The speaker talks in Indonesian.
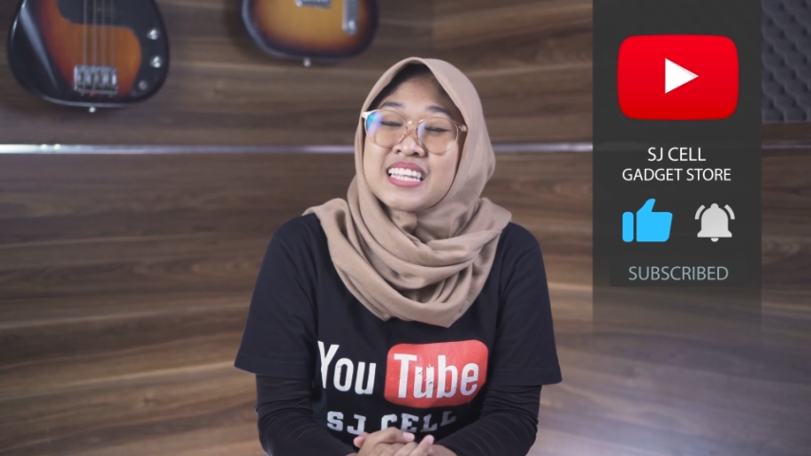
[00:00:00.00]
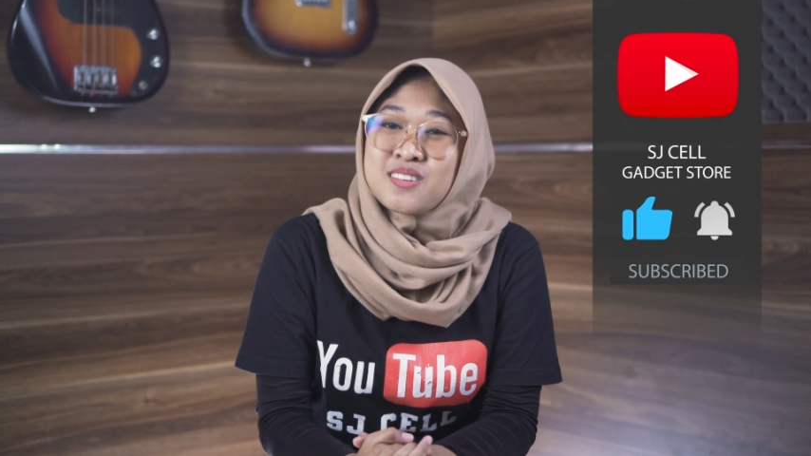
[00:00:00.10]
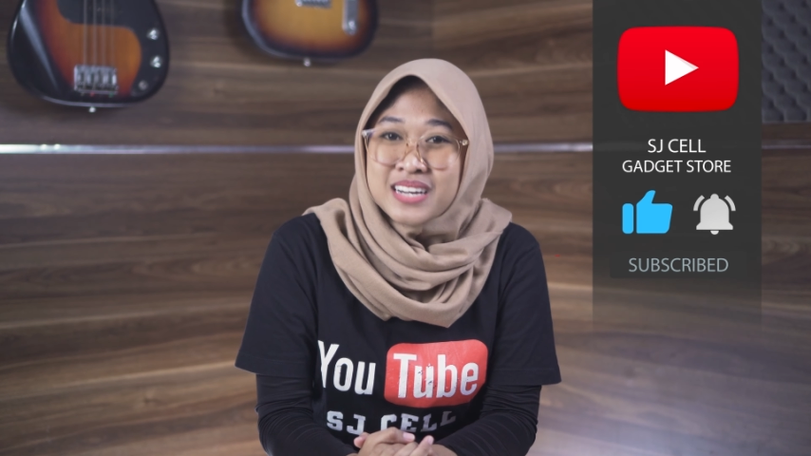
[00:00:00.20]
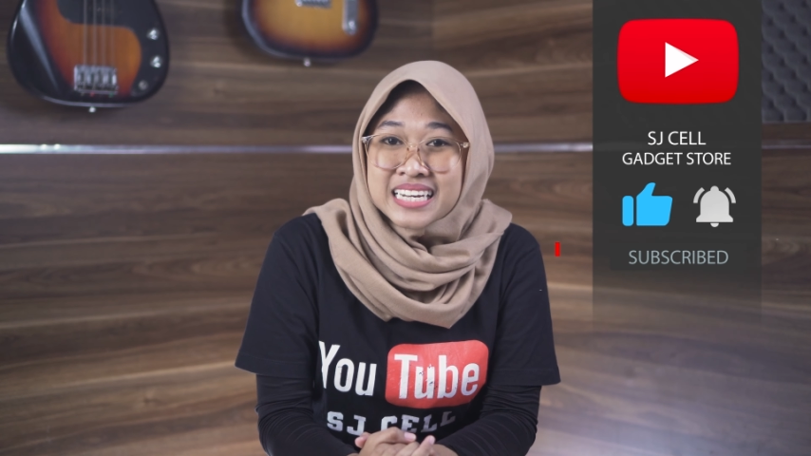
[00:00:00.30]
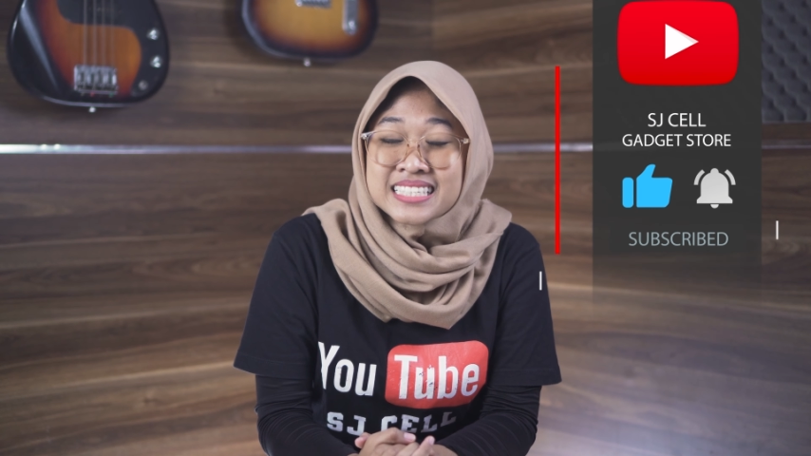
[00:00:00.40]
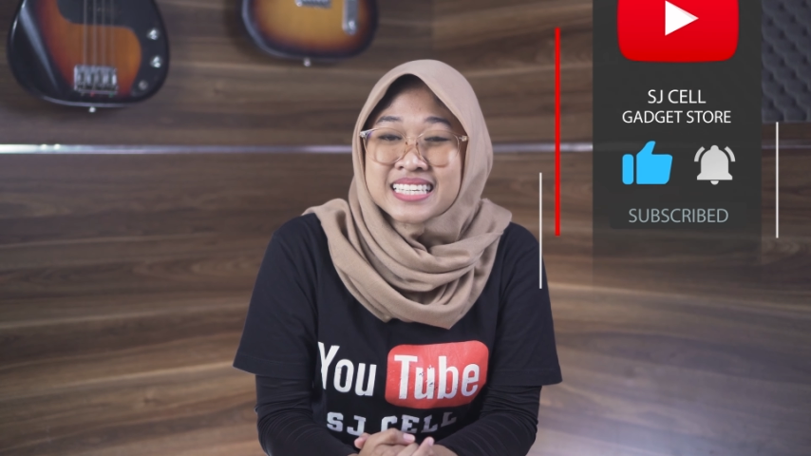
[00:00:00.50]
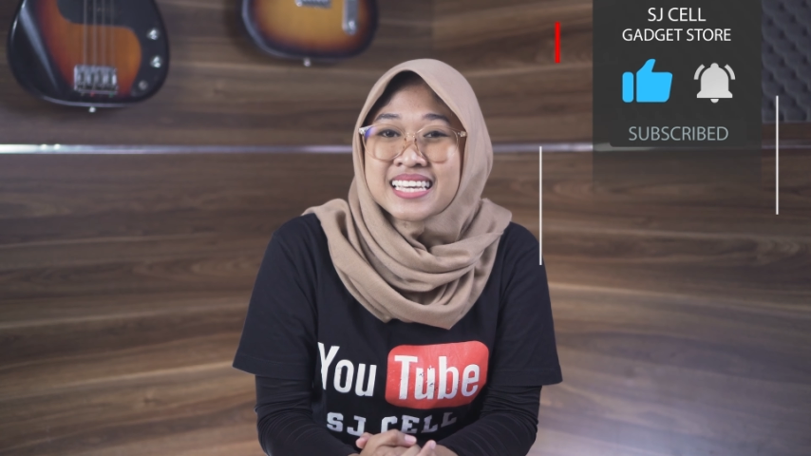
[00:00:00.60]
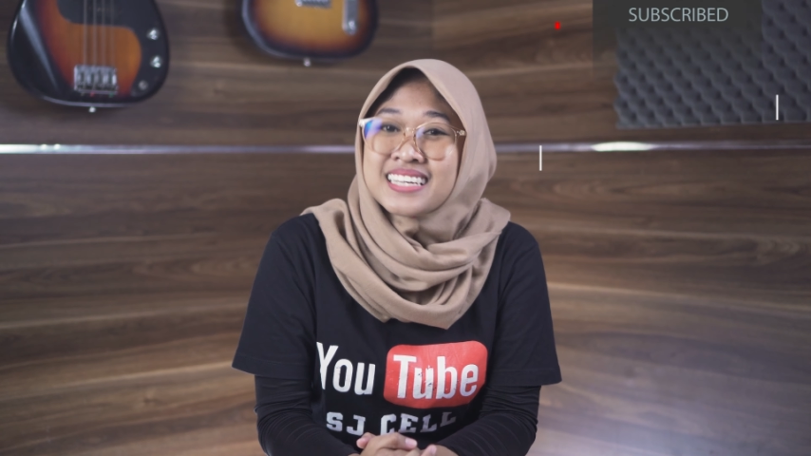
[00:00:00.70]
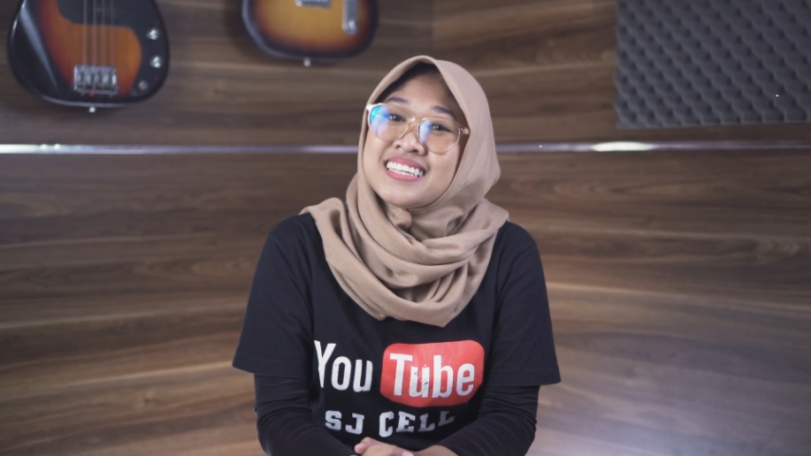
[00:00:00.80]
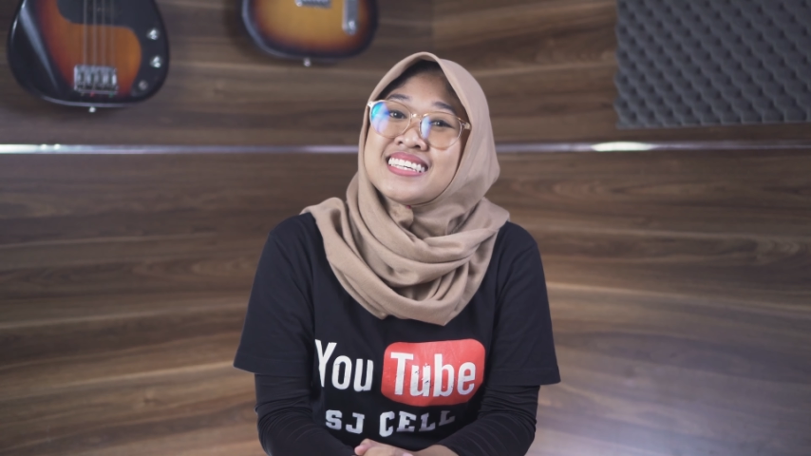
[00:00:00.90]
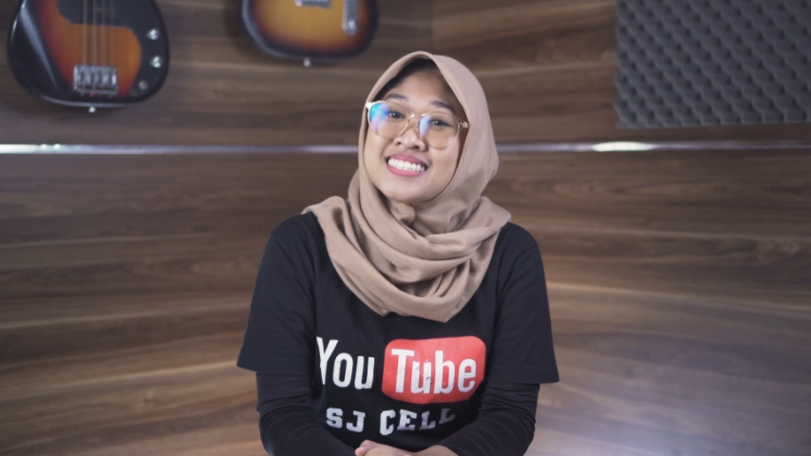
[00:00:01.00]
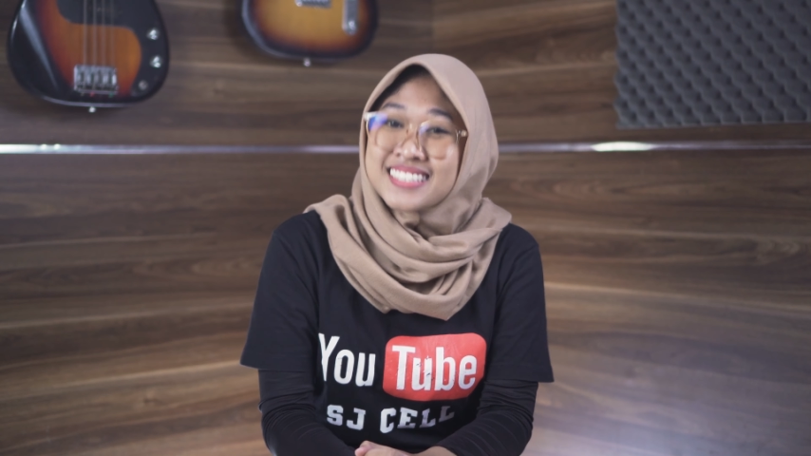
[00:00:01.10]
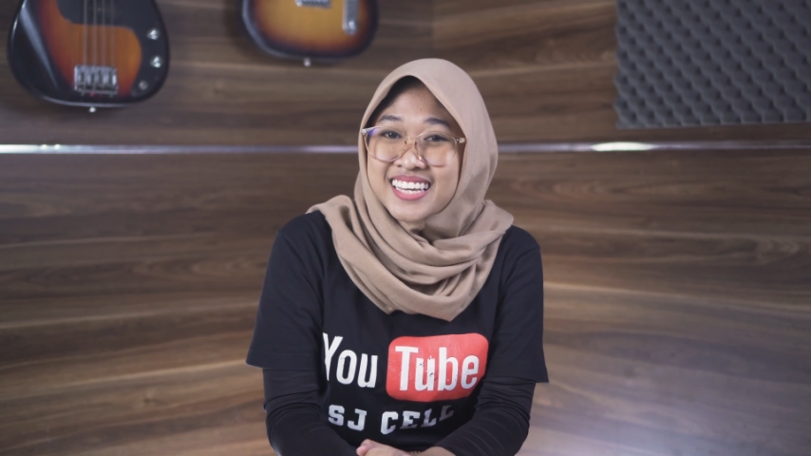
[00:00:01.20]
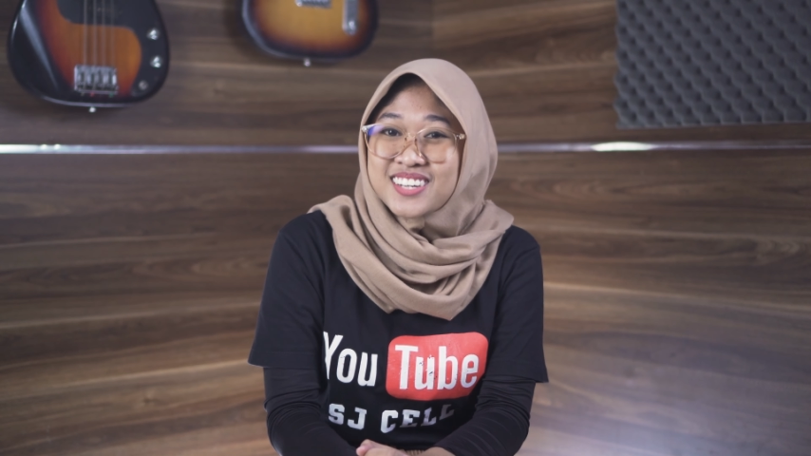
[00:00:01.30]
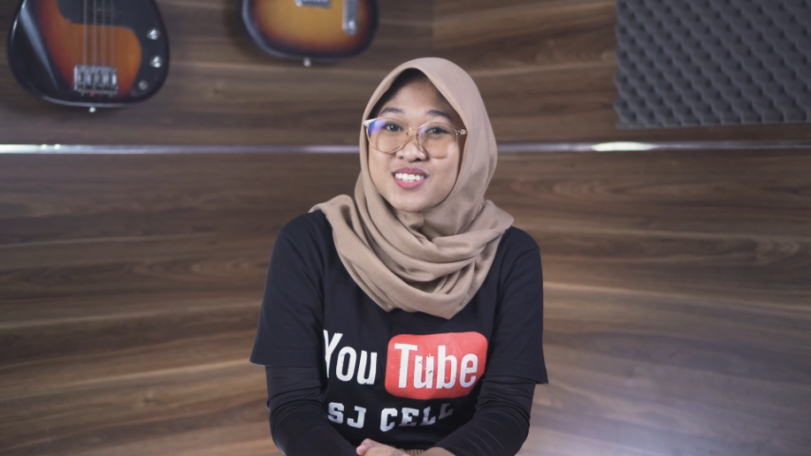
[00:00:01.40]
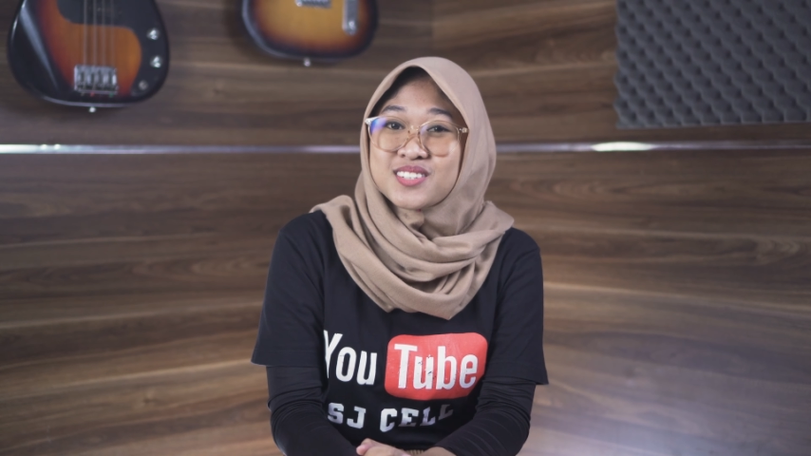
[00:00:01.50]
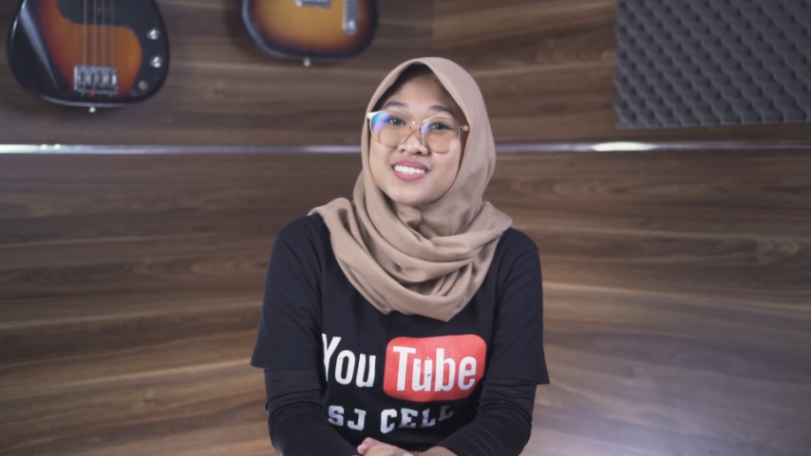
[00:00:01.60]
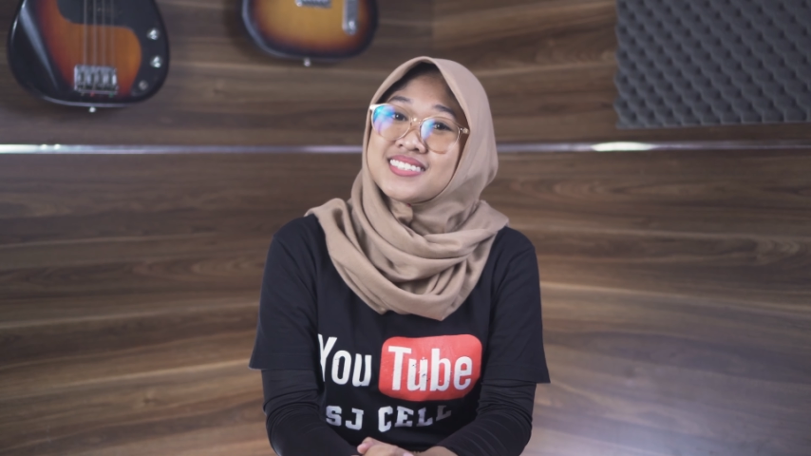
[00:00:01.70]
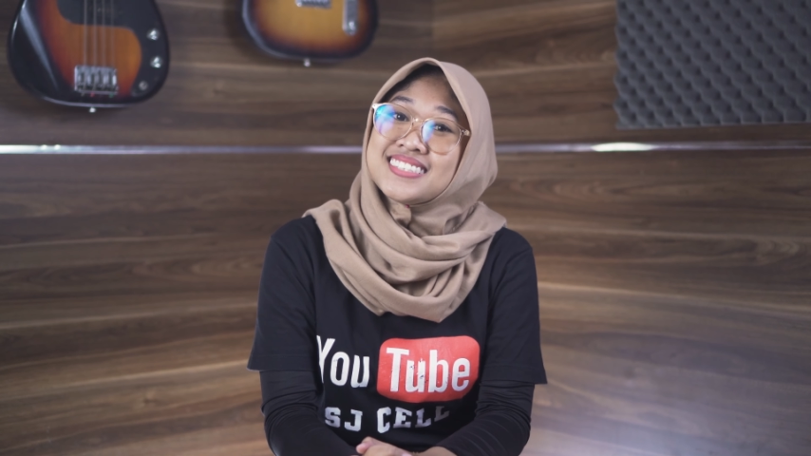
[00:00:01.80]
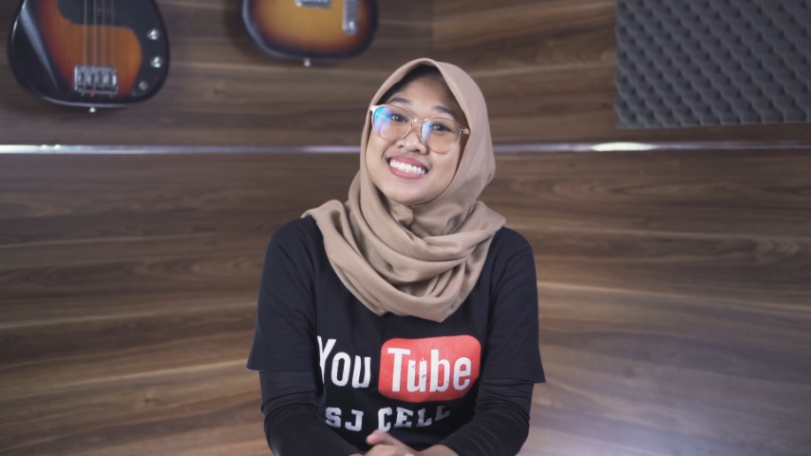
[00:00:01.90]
Terima kasih. See you.